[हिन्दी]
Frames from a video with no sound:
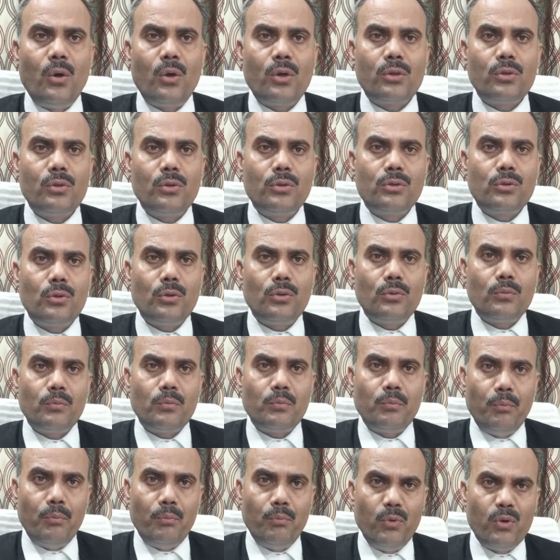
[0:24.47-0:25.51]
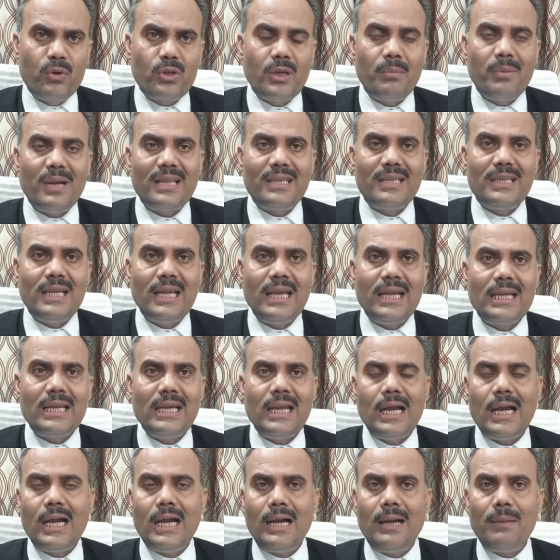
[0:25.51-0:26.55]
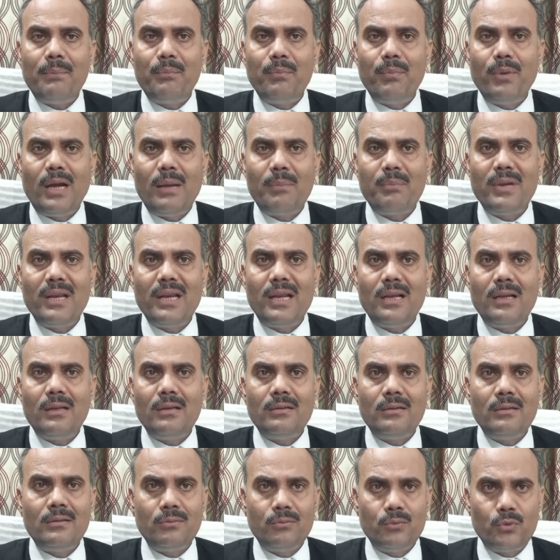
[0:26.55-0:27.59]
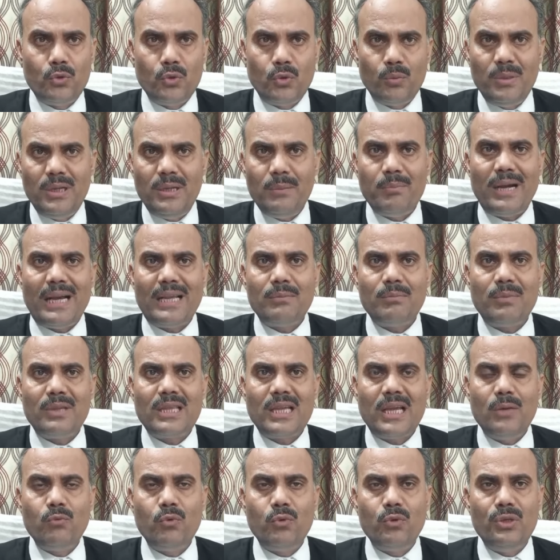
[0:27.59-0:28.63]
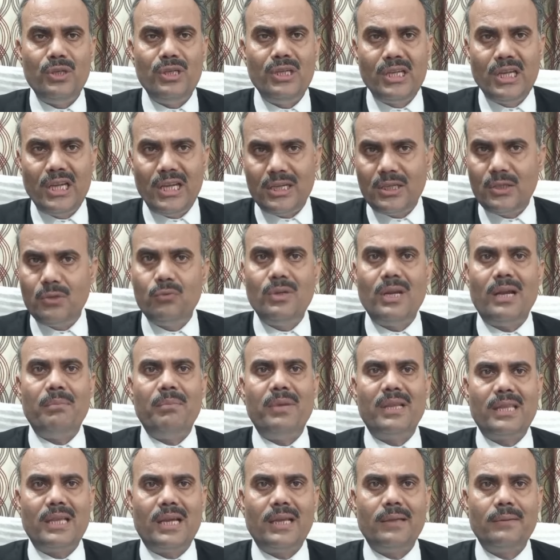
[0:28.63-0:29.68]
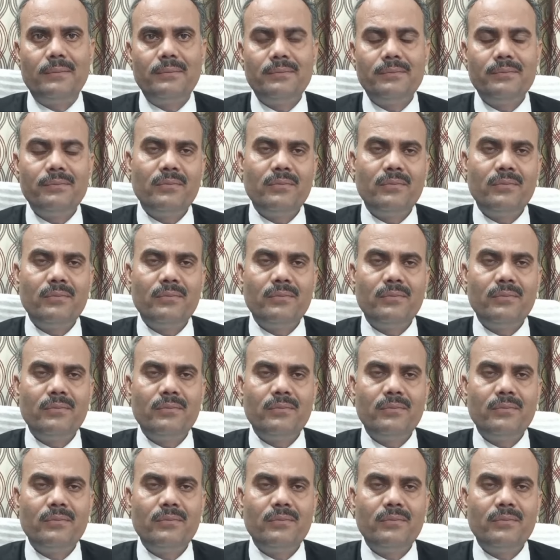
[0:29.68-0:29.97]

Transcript: और दोस्तों मुख्य बात यह है कि आप अपना जो भी बात बताएं वो निगेटिव ना बताएं